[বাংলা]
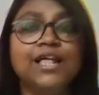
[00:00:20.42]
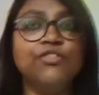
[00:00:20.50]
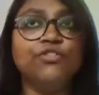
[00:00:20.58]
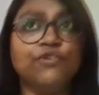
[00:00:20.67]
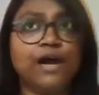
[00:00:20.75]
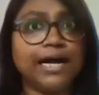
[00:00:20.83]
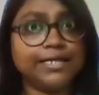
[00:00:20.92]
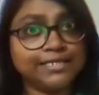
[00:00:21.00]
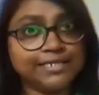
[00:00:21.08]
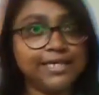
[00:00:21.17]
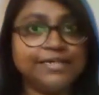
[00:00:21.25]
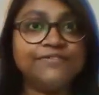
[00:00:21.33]
তো
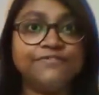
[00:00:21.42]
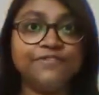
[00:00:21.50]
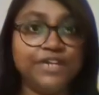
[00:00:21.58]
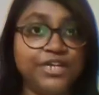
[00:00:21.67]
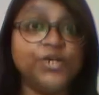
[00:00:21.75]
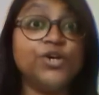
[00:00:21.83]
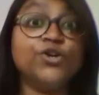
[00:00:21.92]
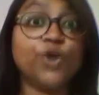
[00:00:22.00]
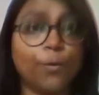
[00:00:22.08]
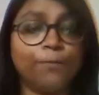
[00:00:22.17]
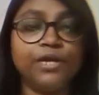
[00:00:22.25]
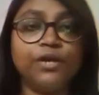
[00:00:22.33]
আজকের ভিডিওর
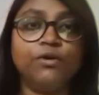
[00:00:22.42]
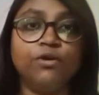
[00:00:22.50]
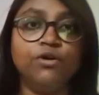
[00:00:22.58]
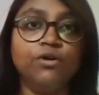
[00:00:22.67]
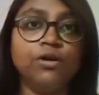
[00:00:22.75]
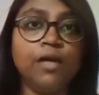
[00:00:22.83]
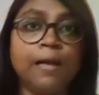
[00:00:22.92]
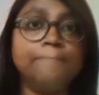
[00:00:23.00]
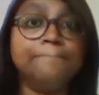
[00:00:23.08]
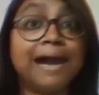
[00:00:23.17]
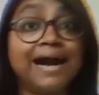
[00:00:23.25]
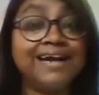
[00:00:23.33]
টপিক হলো
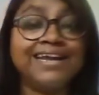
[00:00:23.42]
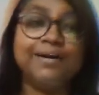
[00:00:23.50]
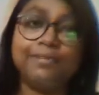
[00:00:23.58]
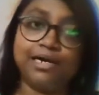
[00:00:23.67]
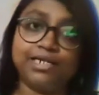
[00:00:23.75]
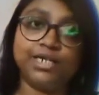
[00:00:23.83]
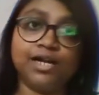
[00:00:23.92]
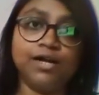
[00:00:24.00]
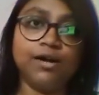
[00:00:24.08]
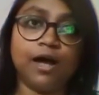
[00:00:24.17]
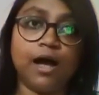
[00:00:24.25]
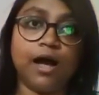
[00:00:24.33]
বাংলা ভাষা
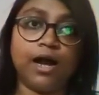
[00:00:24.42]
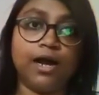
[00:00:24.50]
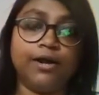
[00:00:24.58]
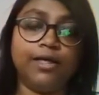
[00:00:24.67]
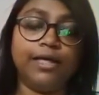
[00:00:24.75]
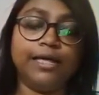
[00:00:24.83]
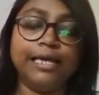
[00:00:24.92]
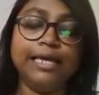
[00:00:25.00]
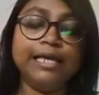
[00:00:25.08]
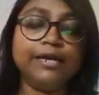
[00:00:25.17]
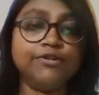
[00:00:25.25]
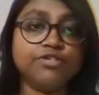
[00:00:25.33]
আর
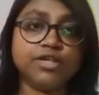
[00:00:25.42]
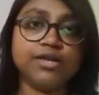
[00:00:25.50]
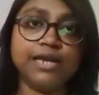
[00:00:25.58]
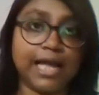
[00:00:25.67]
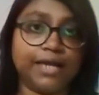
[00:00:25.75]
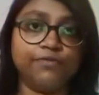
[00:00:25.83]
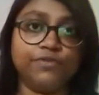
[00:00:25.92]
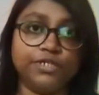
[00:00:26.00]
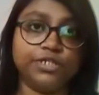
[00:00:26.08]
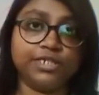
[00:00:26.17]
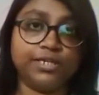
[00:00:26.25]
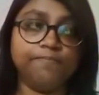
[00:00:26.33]
ইংরেজি ল্যাঙ্গুয়েজ
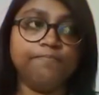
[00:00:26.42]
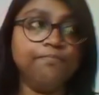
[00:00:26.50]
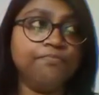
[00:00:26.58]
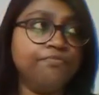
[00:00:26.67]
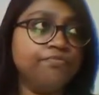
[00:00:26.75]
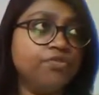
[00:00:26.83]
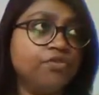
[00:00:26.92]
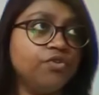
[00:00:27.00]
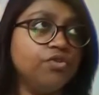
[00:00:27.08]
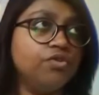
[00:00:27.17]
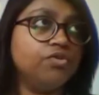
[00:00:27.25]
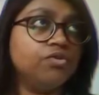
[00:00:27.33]
নিয়ে তো
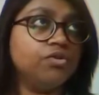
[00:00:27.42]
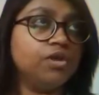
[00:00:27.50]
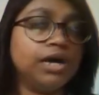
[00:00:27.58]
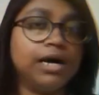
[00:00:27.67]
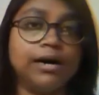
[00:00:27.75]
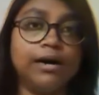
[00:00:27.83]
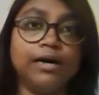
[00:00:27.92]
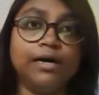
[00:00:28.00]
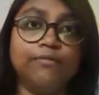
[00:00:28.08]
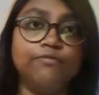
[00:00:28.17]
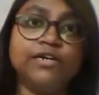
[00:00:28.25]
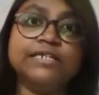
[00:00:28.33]

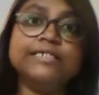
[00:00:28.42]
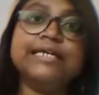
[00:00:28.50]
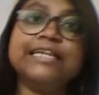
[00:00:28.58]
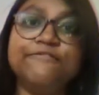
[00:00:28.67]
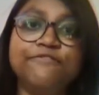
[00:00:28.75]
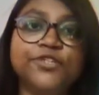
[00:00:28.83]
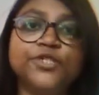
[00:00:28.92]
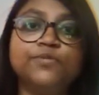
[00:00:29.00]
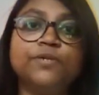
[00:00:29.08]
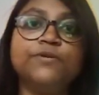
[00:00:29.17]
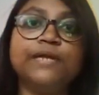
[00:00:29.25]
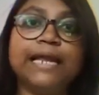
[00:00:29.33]
হোয়াট ইজ দ্য ডিফারেন্স
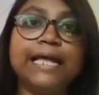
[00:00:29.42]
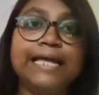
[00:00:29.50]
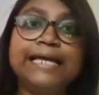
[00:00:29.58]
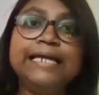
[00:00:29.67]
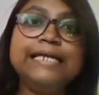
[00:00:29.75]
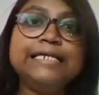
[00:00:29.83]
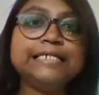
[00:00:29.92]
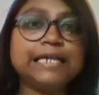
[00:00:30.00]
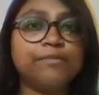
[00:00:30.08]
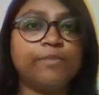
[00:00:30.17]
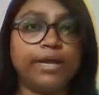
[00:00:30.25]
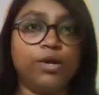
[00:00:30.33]
বিটুইন ইংলিশ
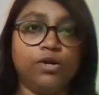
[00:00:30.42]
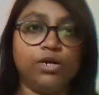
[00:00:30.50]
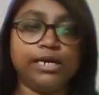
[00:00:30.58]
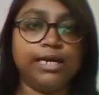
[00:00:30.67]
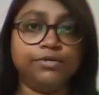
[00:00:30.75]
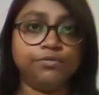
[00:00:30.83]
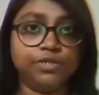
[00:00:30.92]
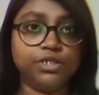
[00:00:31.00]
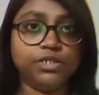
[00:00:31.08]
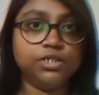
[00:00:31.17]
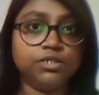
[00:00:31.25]
অ্যান্ড বেঙ্গলি ল্যাঙ্গুয়েজ